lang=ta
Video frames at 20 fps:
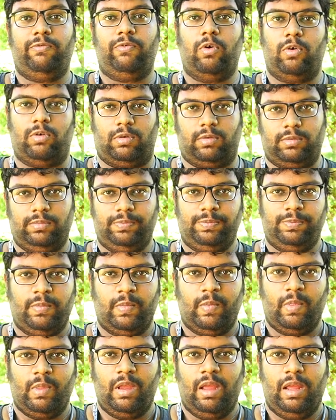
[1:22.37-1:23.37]
ஃபோர்
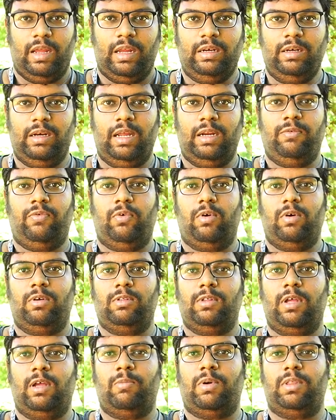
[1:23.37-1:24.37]
இன்லைன் ஃபோர்
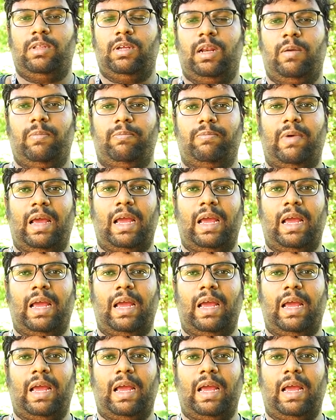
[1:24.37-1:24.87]
தான் பார்த்திங்கன்னா